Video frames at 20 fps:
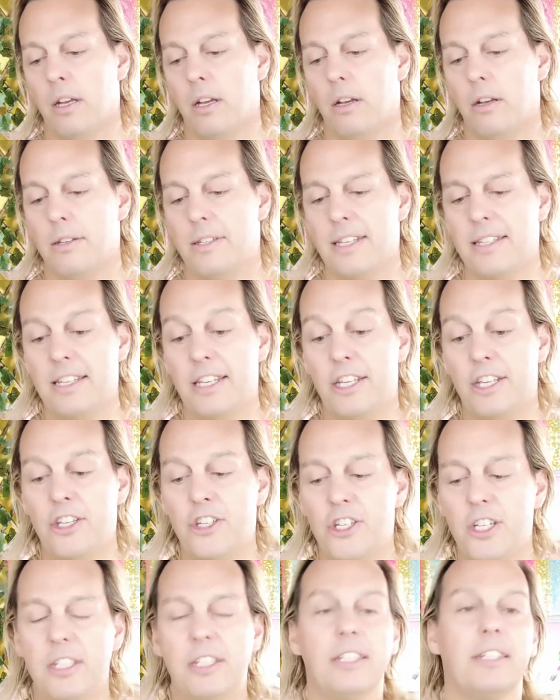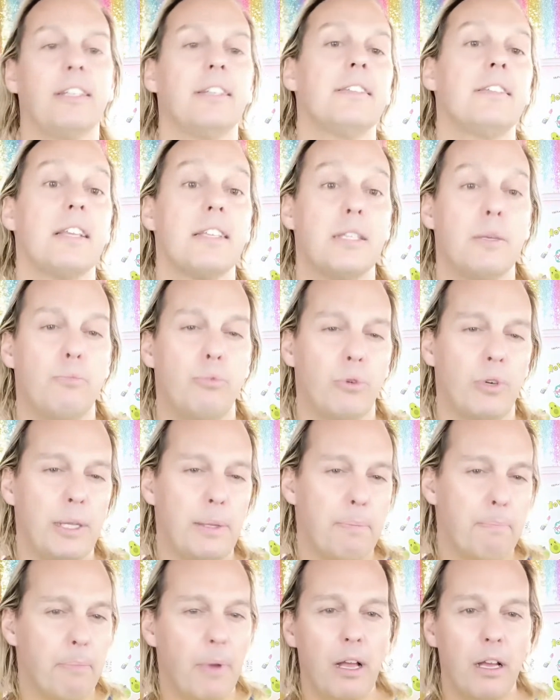Euh, ça c'est hygiénique, hein, ça c'est pour
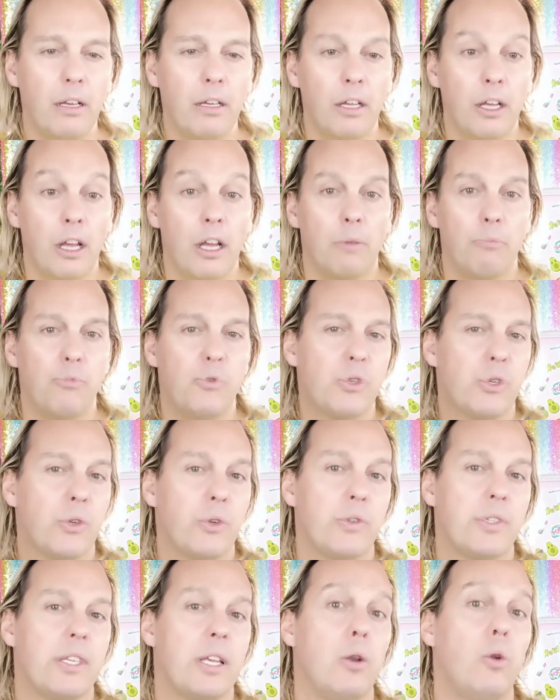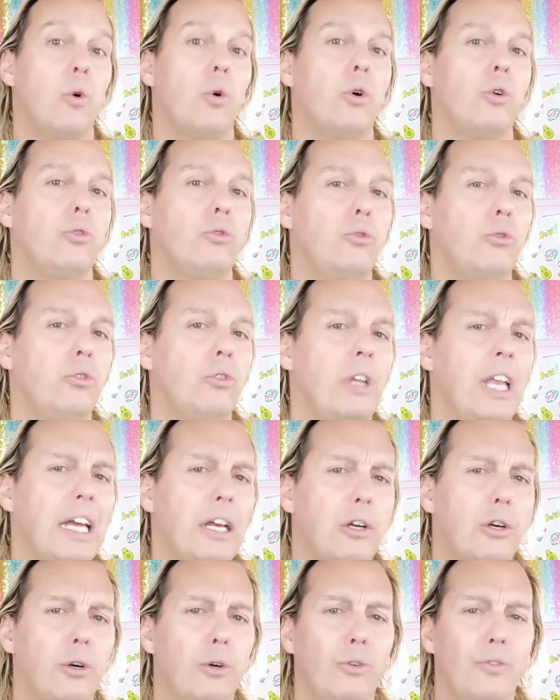les mains puisque c'est le retour de la
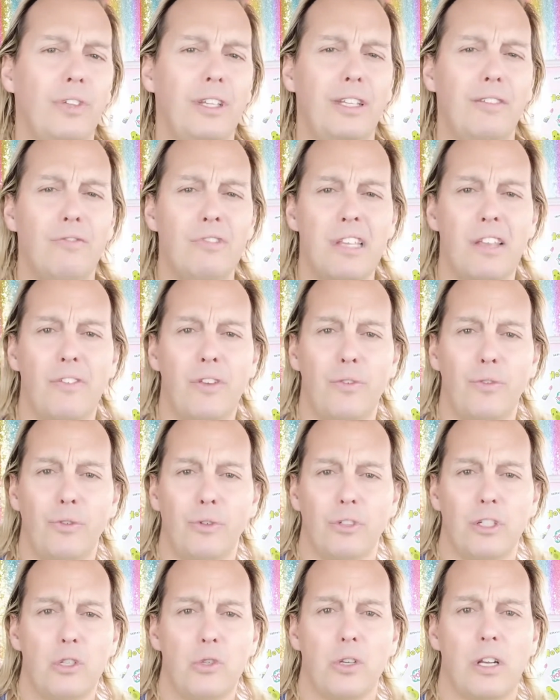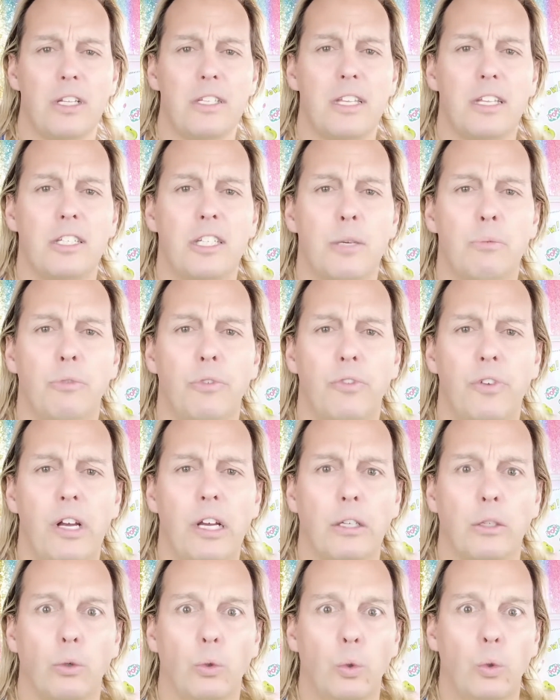Covid. Vous avez vu, on est sur la septième
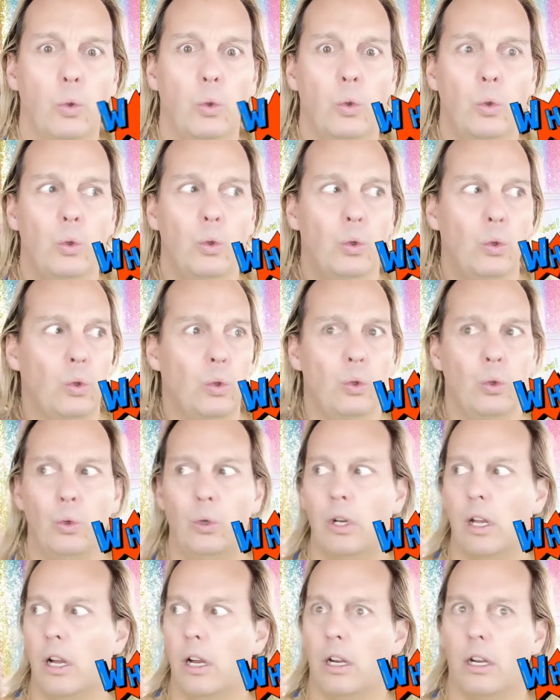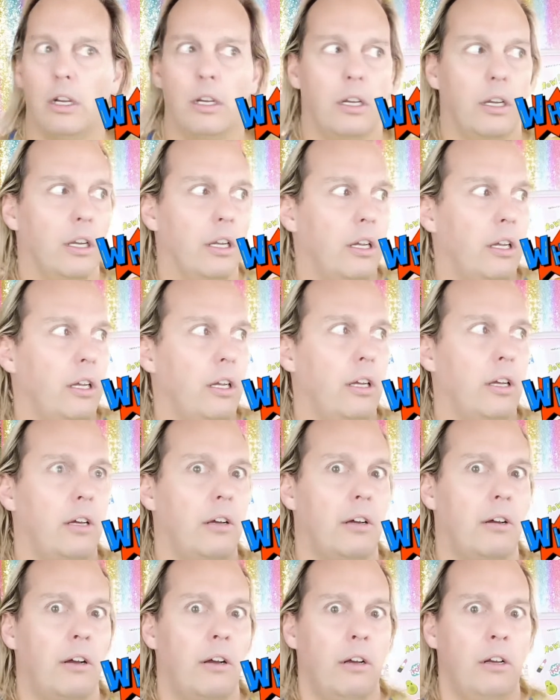vague. Ouh là
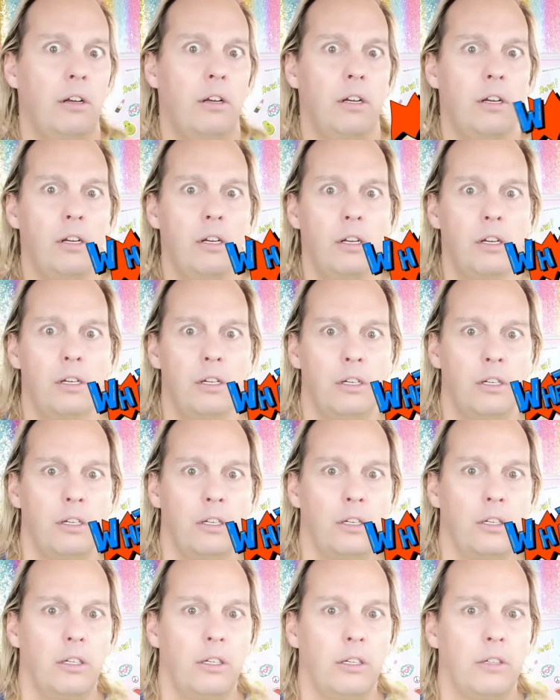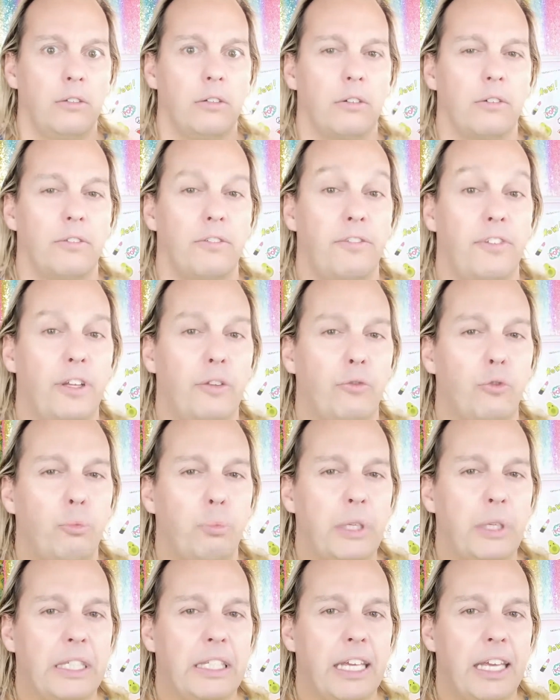là. Oh Faites-vous
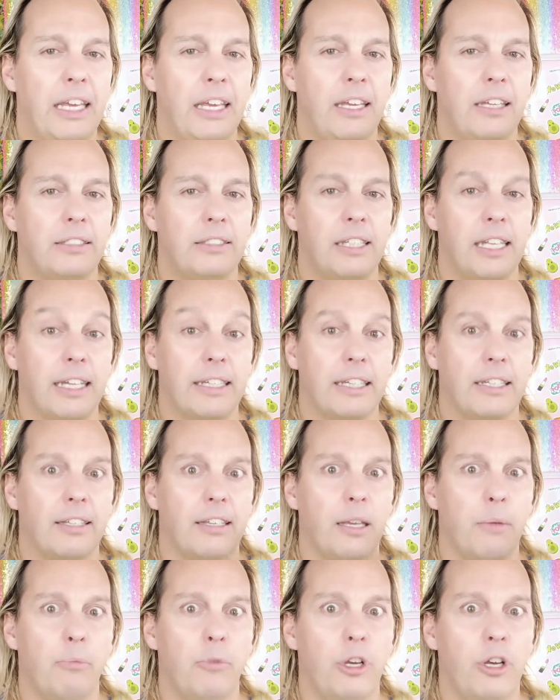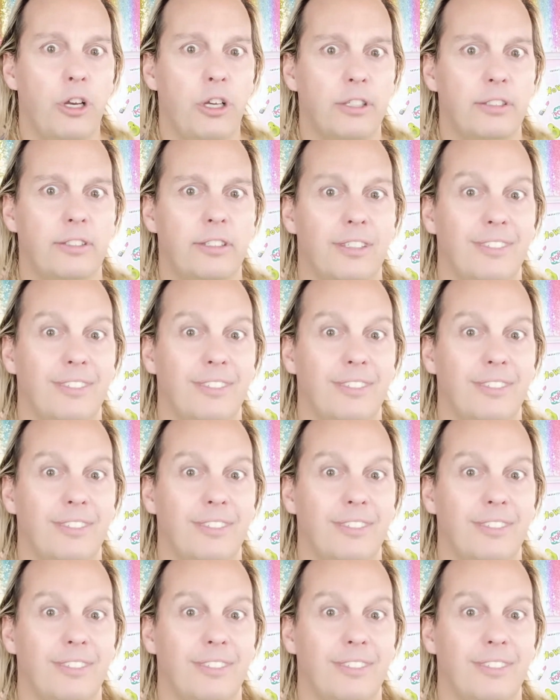piquer, c'est la quatrième dose.